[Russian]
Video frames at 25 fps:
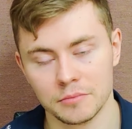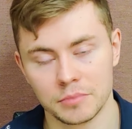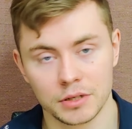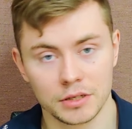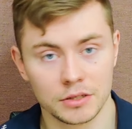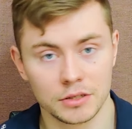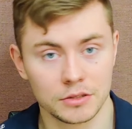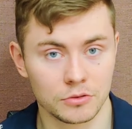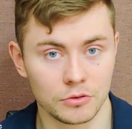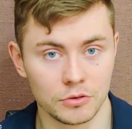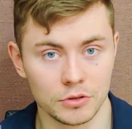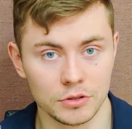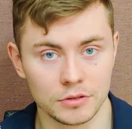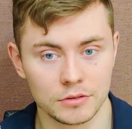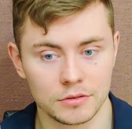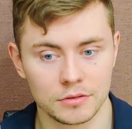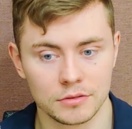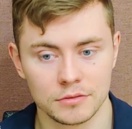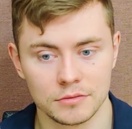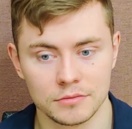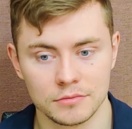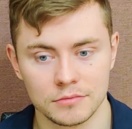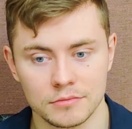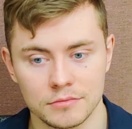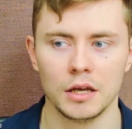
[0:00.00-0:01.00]
происходит.
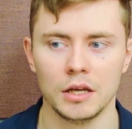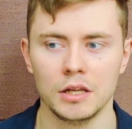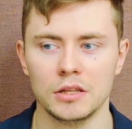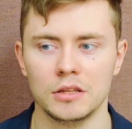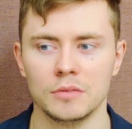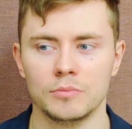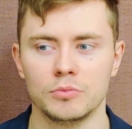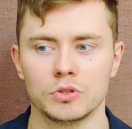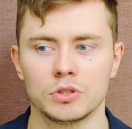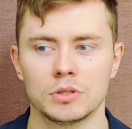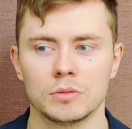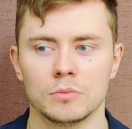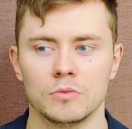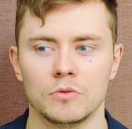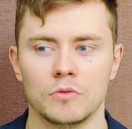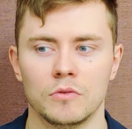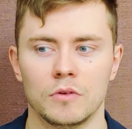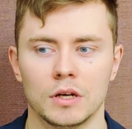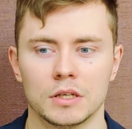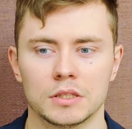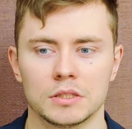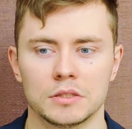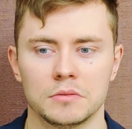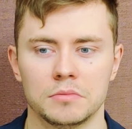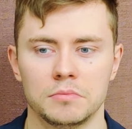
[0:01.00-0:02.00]
Или, допустим, у
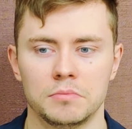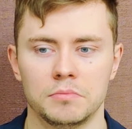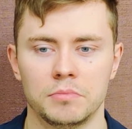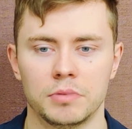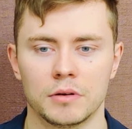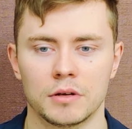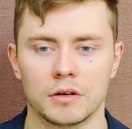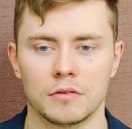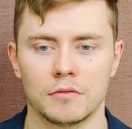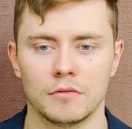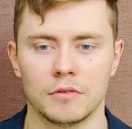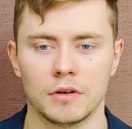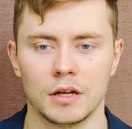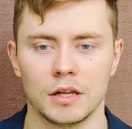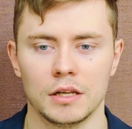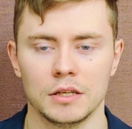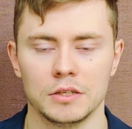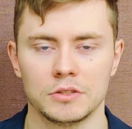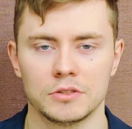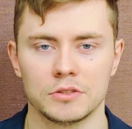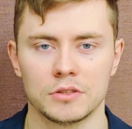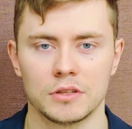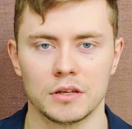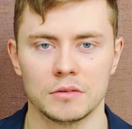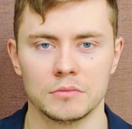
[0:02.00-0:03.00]
вас
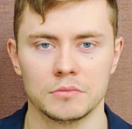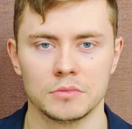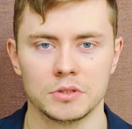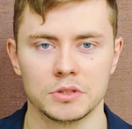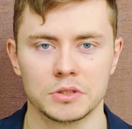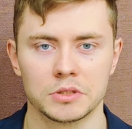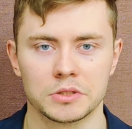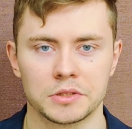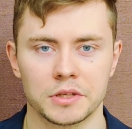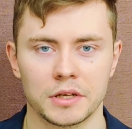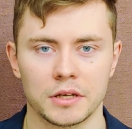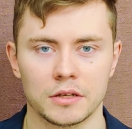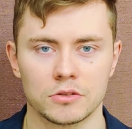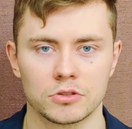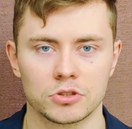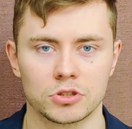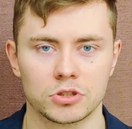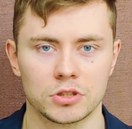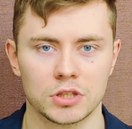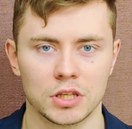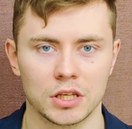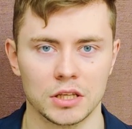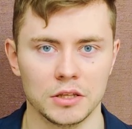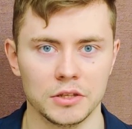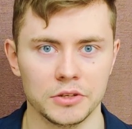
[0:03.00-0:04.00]
порвались там, не знаю,
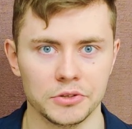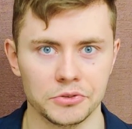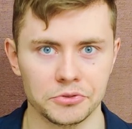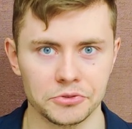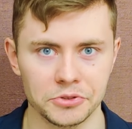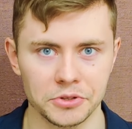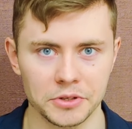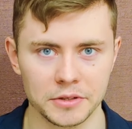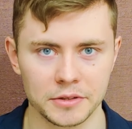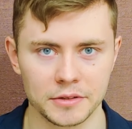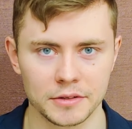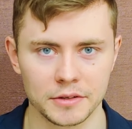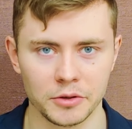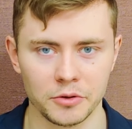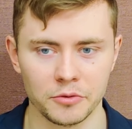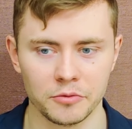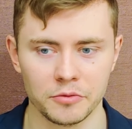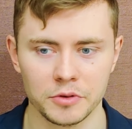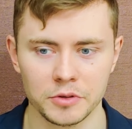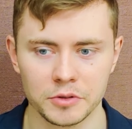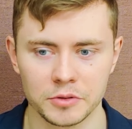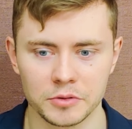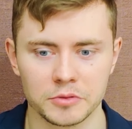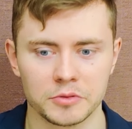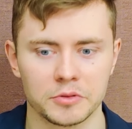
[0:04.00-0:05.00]
штаны где-то, и
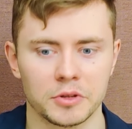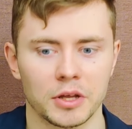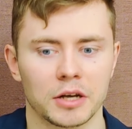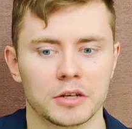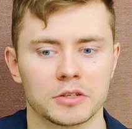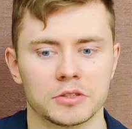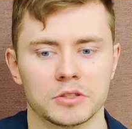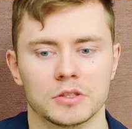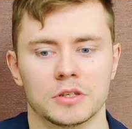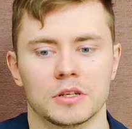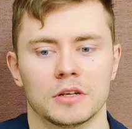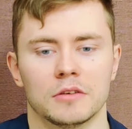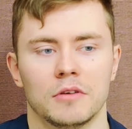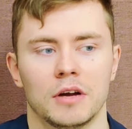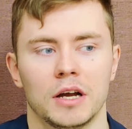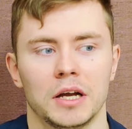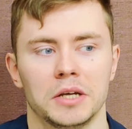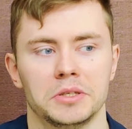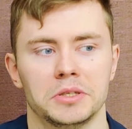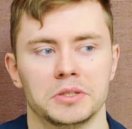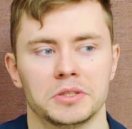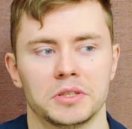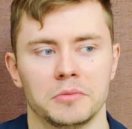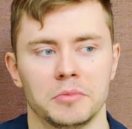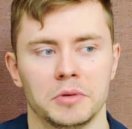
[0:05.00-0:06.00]
вы так
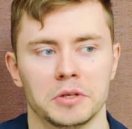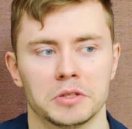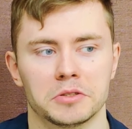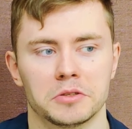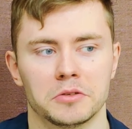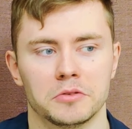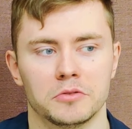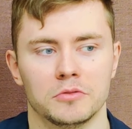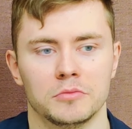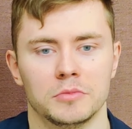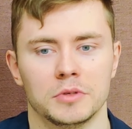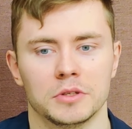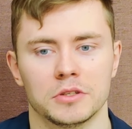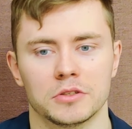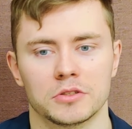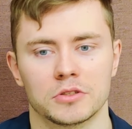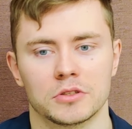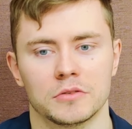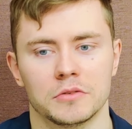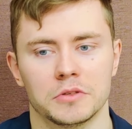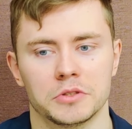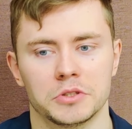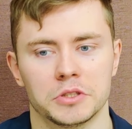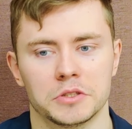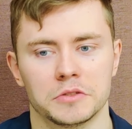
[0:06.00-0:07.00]
закрываете это место, думаете,
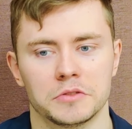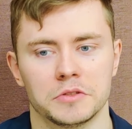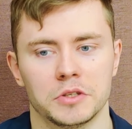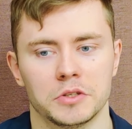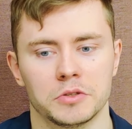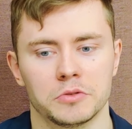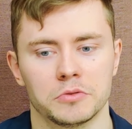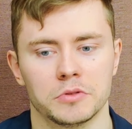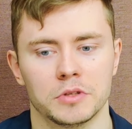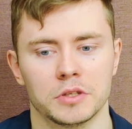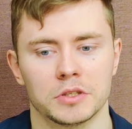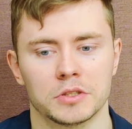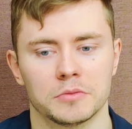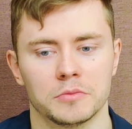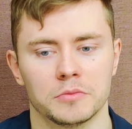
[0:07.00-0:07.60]
что вот сейчас все сюда